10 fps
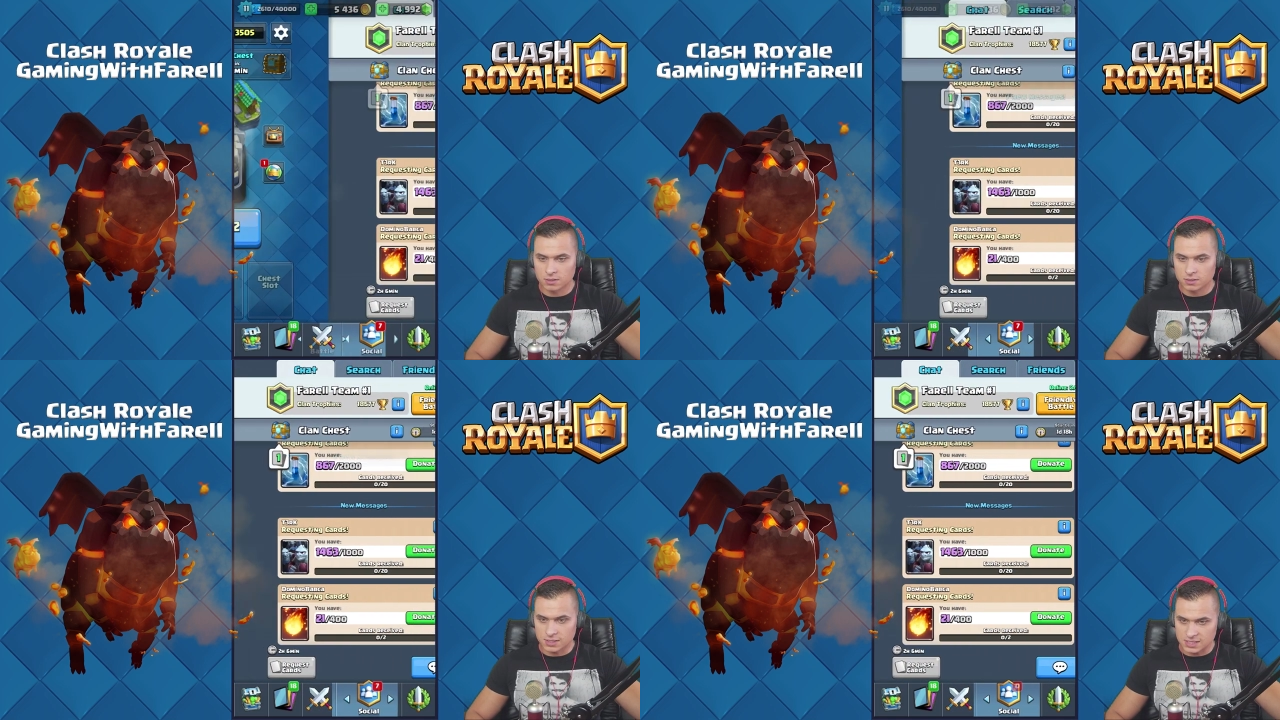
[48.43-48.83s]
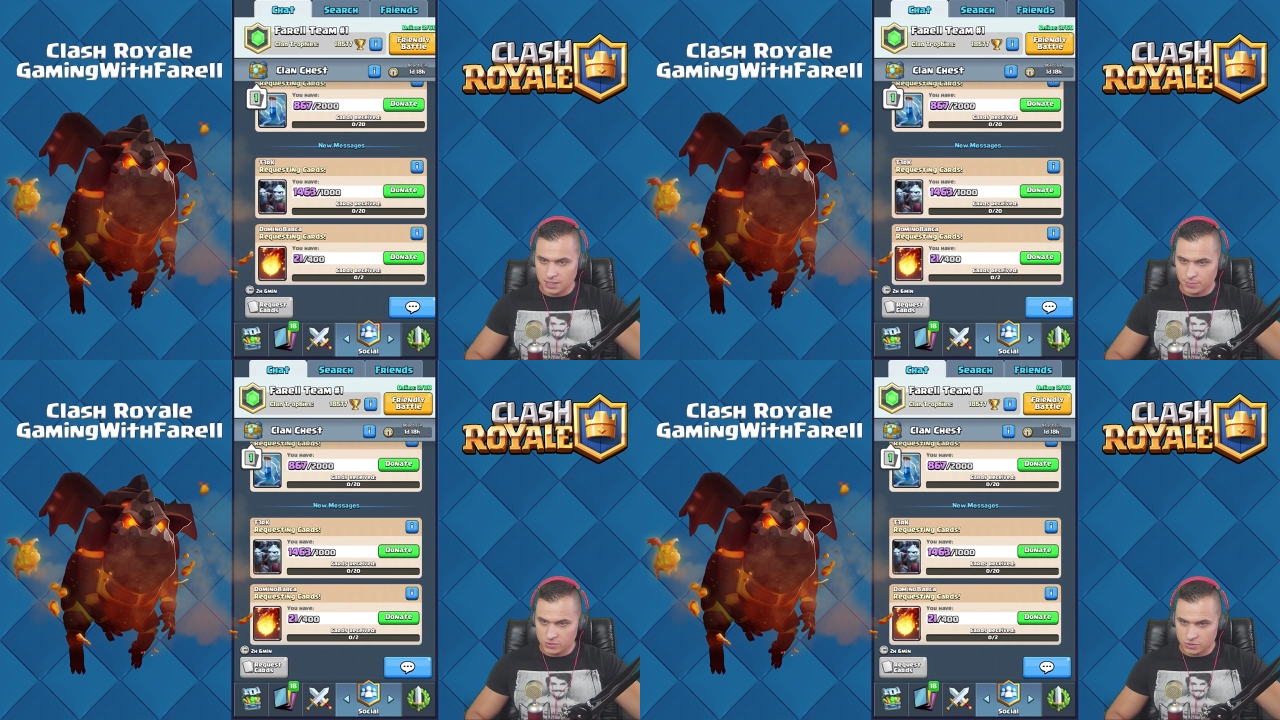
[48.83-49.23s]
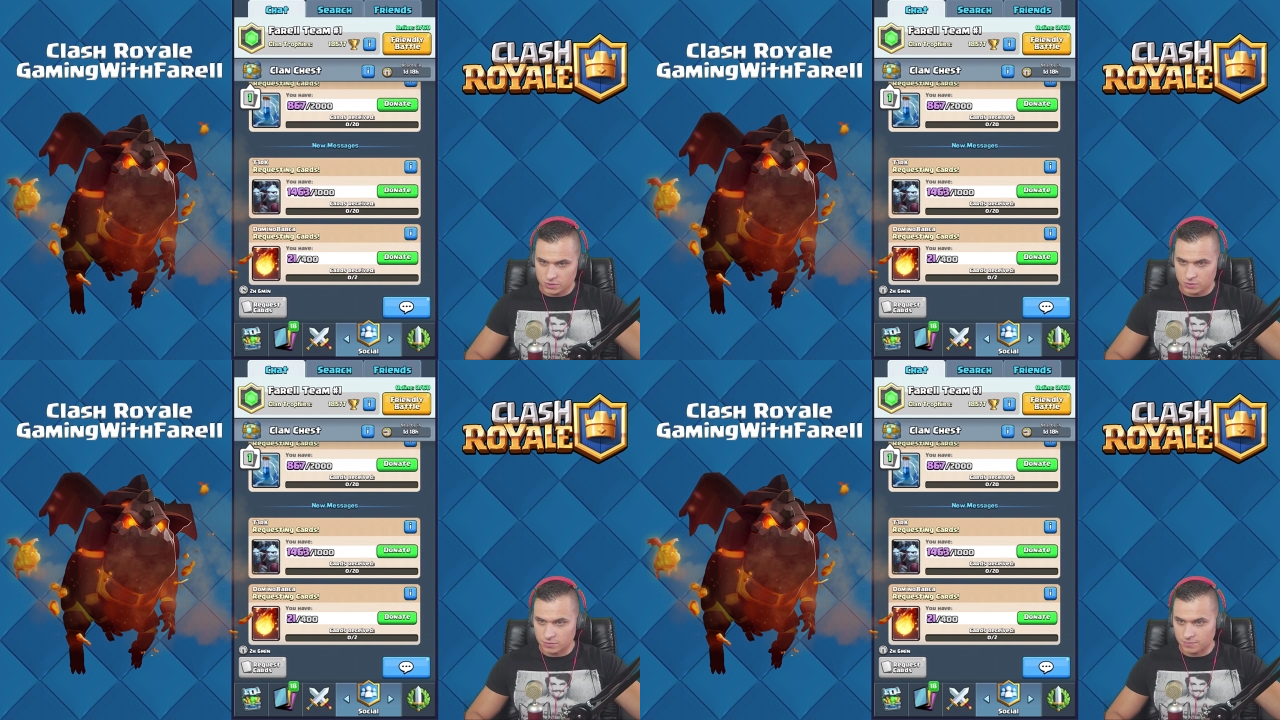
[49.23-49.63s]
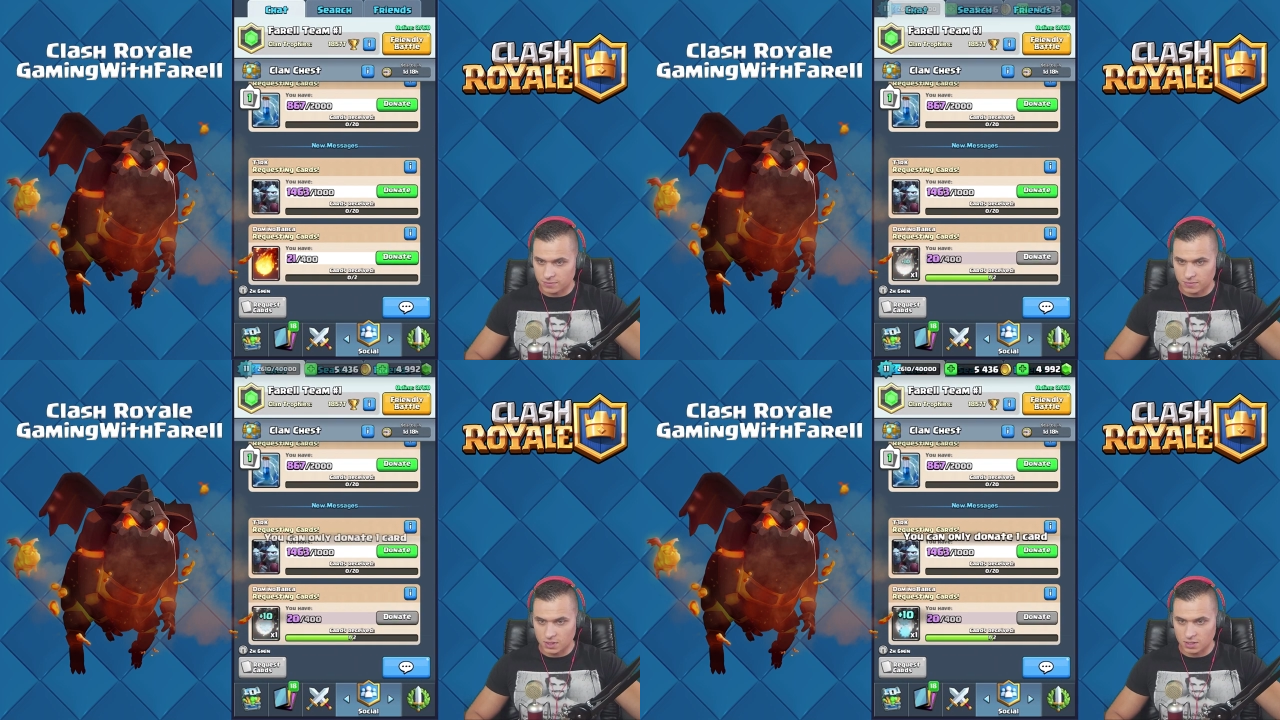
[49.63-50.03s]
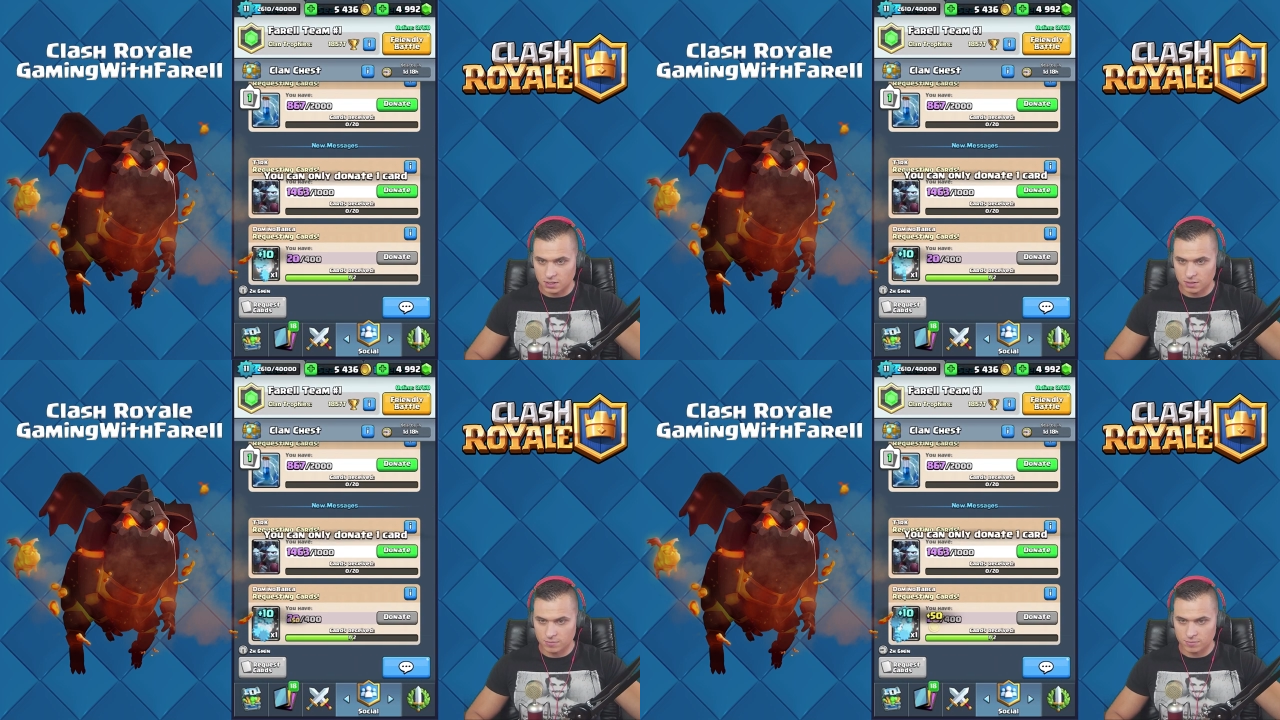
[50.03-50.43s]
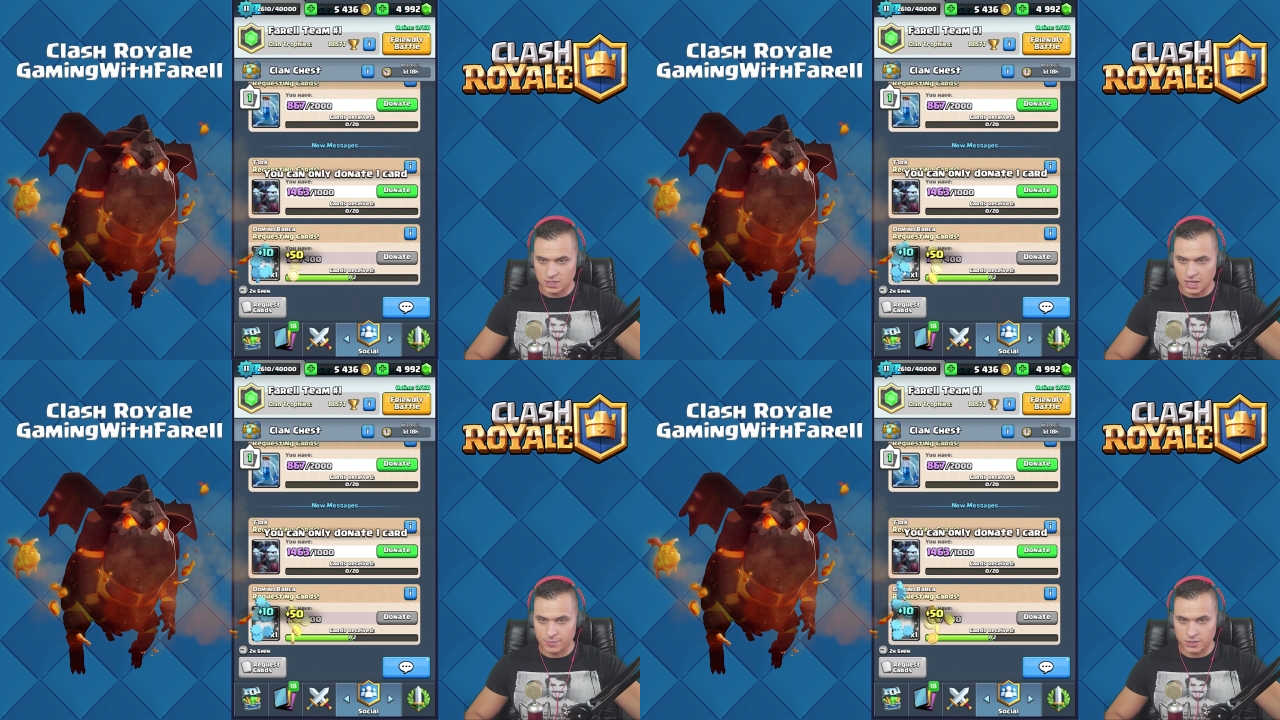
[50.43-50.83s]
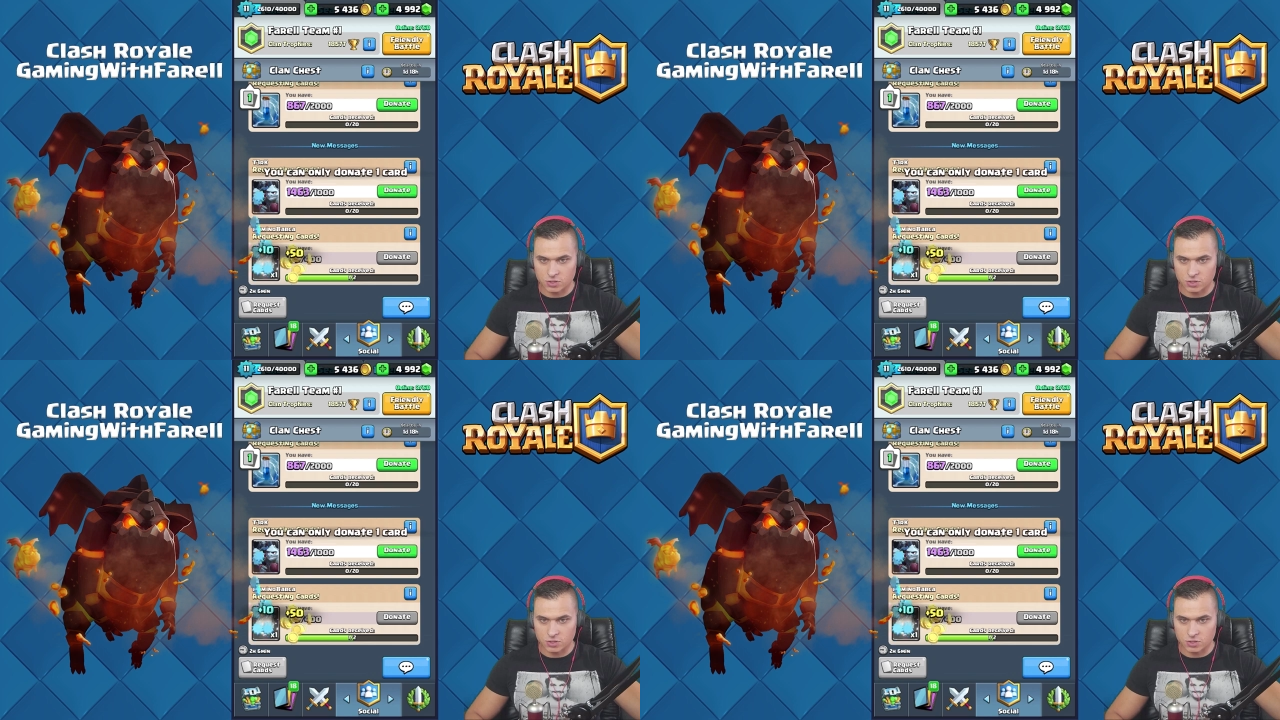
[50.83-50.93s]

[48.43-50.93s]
Na samym początku dajemy